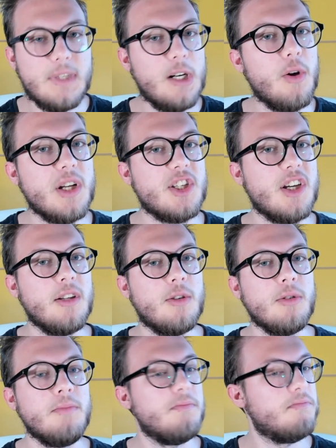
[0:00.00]
lo
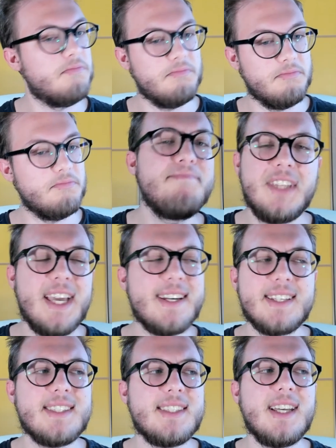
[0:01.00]
accetto.
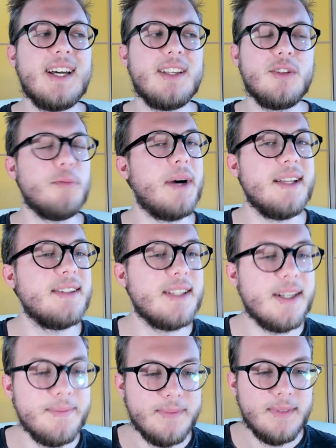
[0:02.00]
Terza
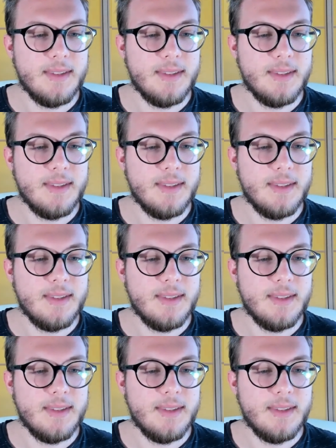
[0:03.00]
domanda.